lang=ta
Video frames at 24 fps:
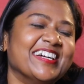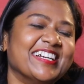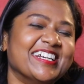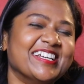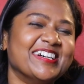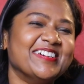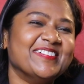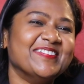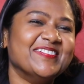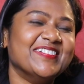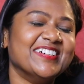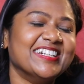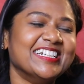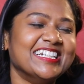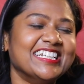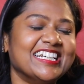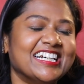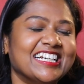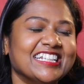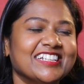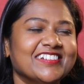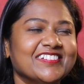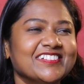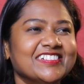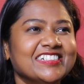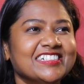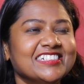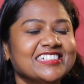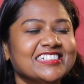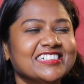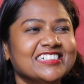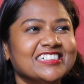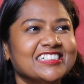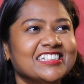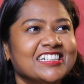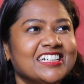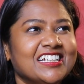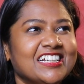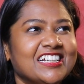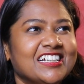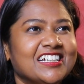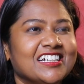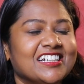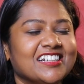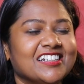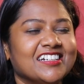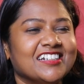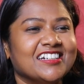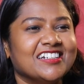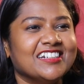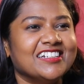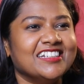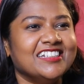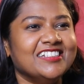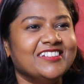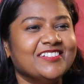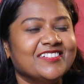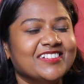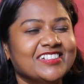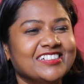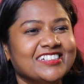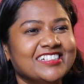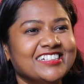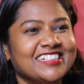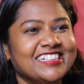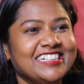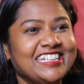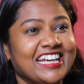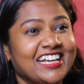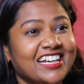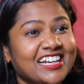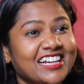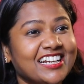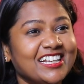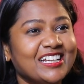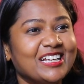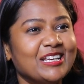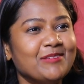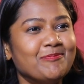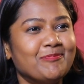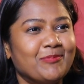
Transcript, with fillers: வேணாமான்னு அதாவது இது வந்து எங்களுக்கு